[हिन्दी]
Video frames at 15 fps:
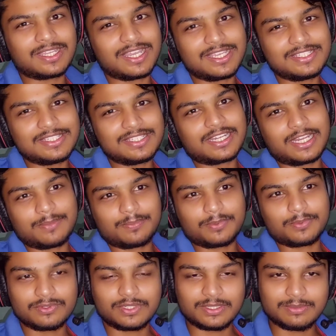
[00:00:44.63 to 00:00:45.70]
गाइस अगर आप
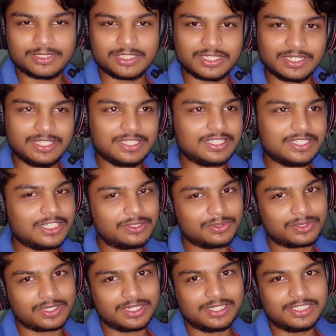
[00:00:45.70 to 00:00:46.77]
लोगों ने अभी तक नहीं किया
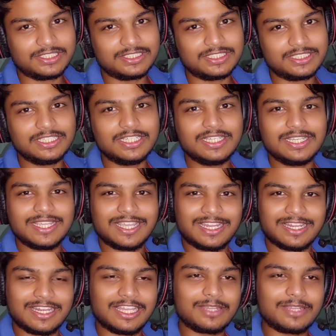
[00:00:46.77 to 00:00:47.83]
तो कर लीजिए
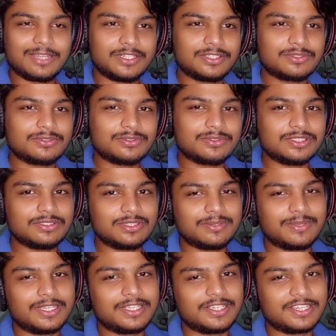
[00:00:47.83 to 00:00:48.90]
एंड लाइक बटन को जरूर
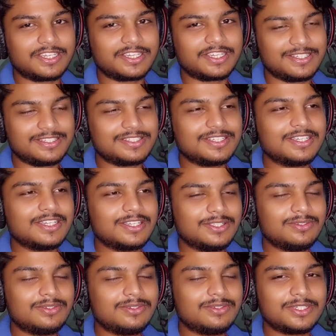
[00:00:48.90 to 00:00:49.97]
दबाइएगा गाइस
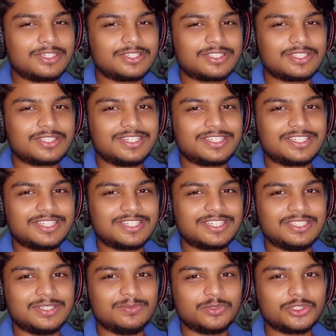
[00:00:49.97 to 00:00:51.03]
यू नो बिकॉज कनेक्टिंग
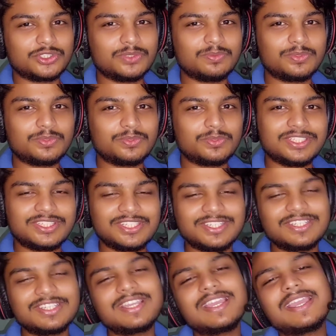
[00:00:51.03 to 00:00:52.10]
इज द मोस्ट इंपॉर्टेंट
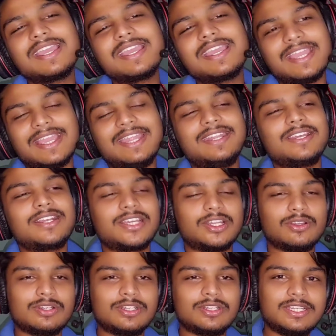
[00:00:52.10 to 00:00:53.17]
थिंग एंड
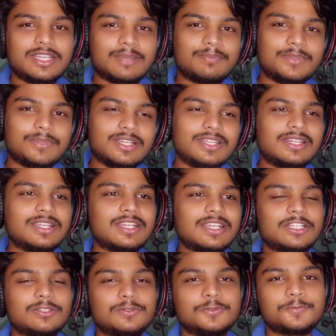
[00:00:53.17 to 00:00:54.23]
अगर ऑलरेडी आपने कर
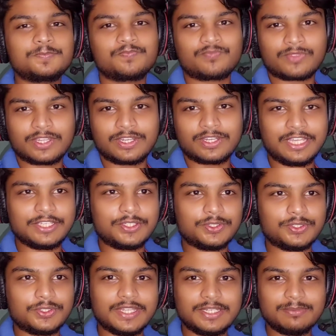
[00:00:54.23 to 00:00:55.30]
रखा है तो थैंक
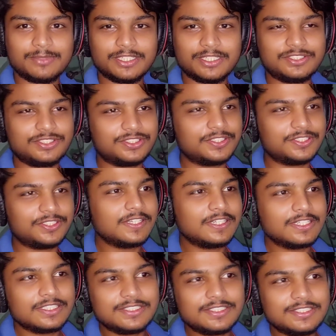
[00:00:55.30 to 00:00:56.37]
यू वेरी मच
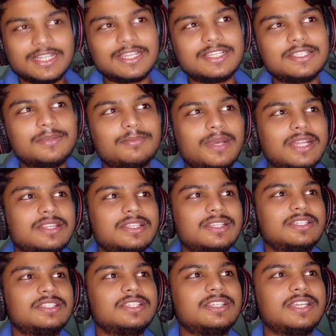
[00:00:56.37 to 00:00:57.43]
चले गए जब बात
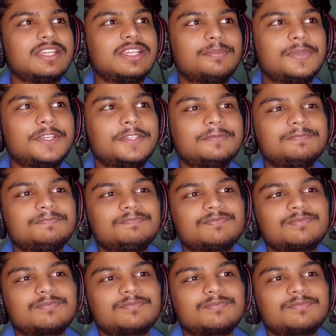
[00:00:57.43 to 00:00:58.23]
करते हैं यहाँ पे